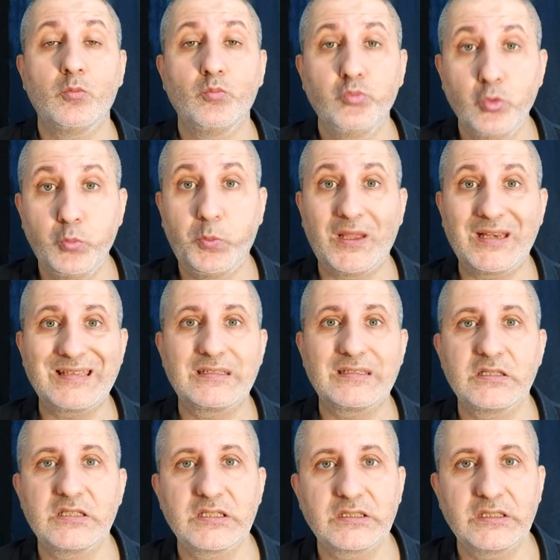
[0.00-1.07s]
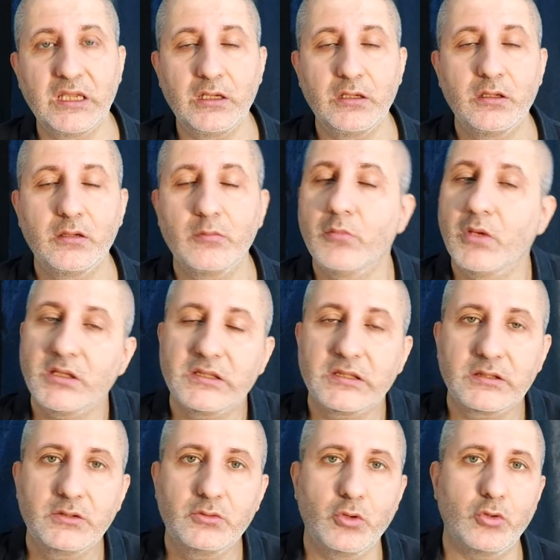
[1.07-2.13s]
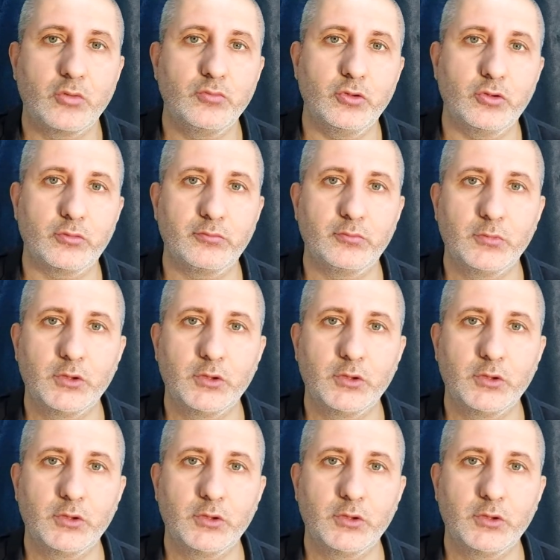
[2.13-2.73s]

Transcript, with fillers: bu parasızlıkta mantıklı görmüyorum.